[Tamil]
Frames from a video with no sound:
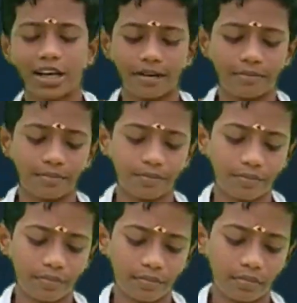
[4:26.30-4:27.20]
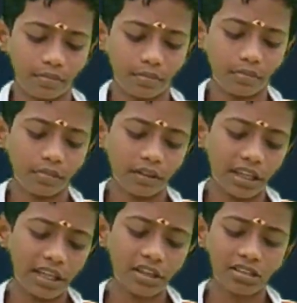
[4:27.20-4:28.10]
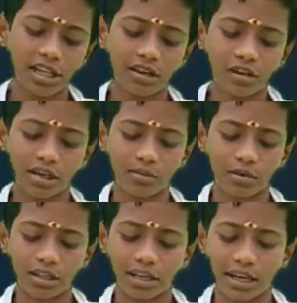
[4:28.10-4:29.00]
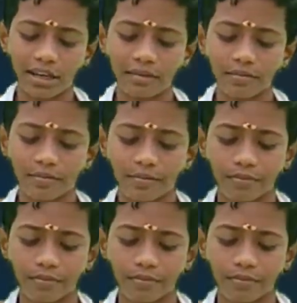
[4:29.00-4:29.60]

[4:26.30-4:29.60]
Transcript: போட்டுக்கிறேன் இன்னும் சில ஓட்டை போட்டுக்கிறேன்